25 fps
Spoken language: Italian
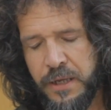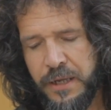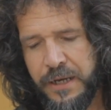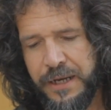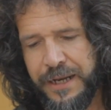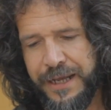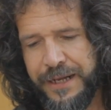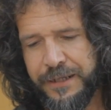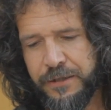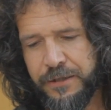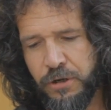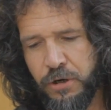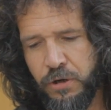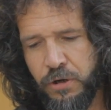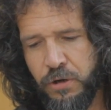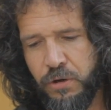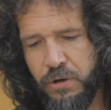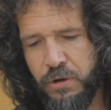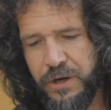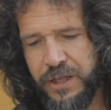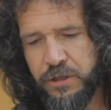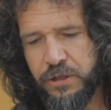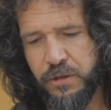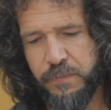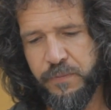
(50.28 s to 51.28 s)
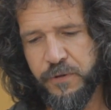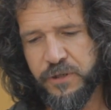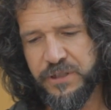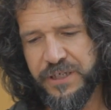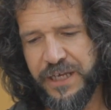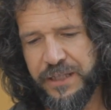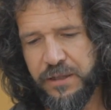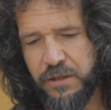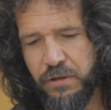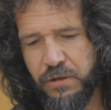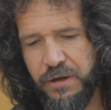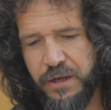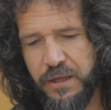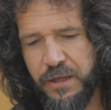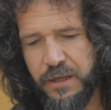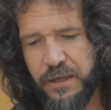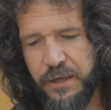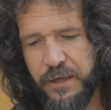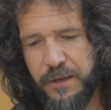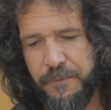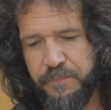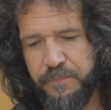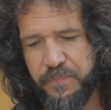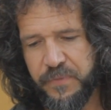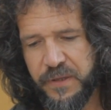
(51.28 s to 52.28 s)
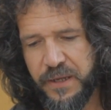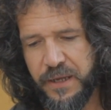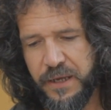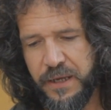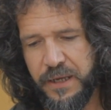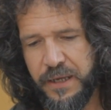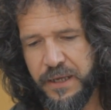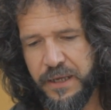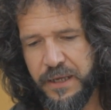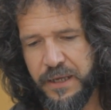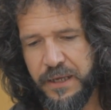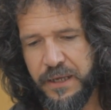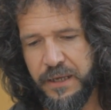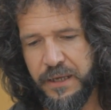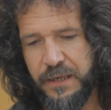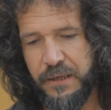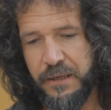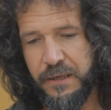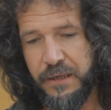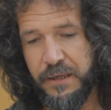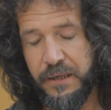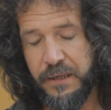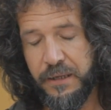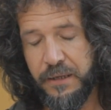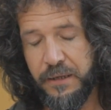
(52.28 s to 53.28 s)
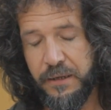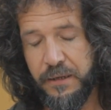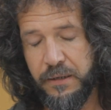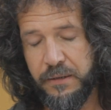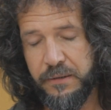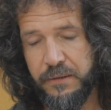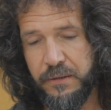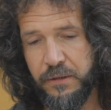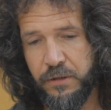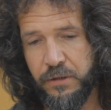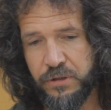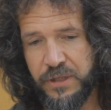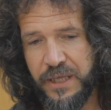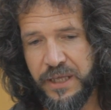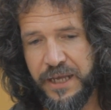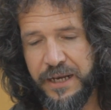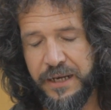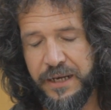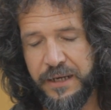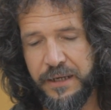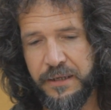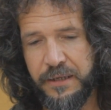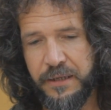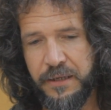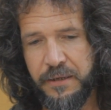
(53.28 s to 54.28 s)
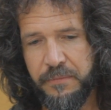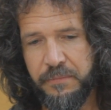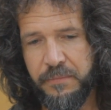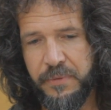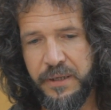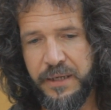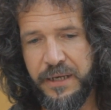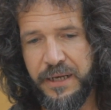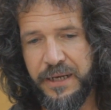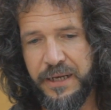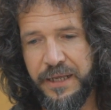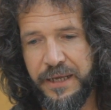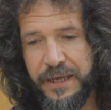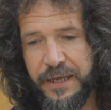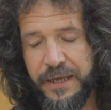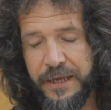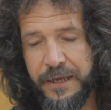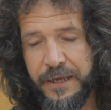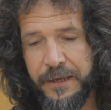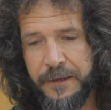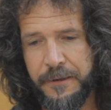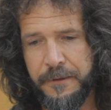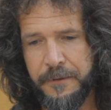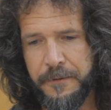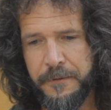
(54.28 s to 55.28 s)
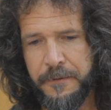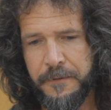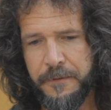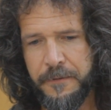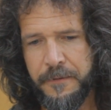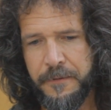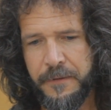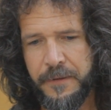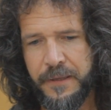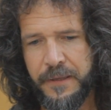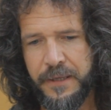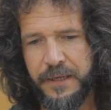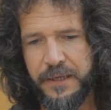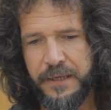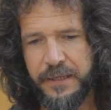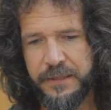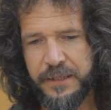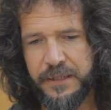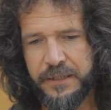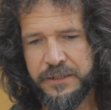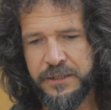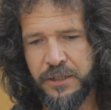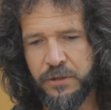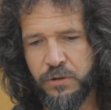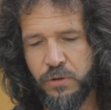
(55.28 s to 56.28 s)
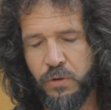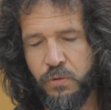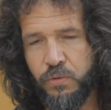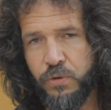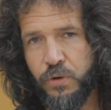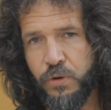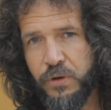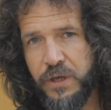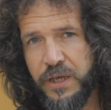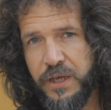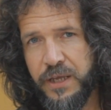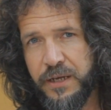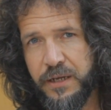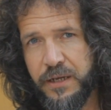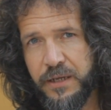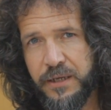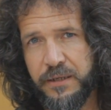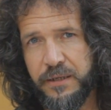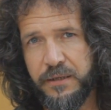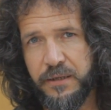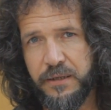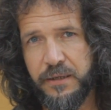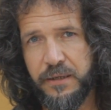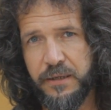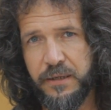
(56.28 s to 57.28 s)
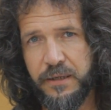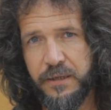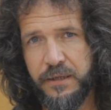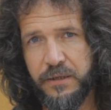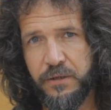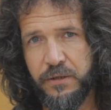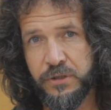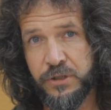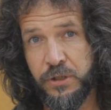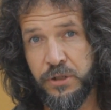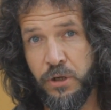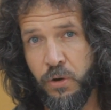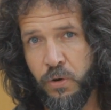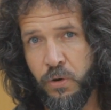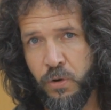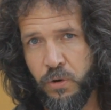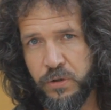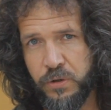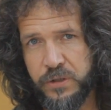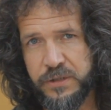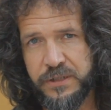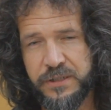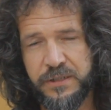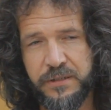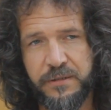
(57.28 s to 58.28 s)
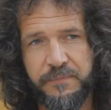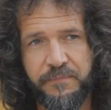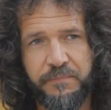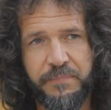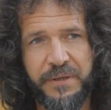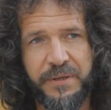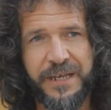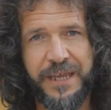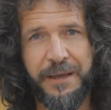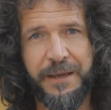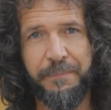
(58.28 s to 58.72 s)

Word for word: L'altro, progetto è eh, l'hotel 1301 eh, in eh, Slow Horse perché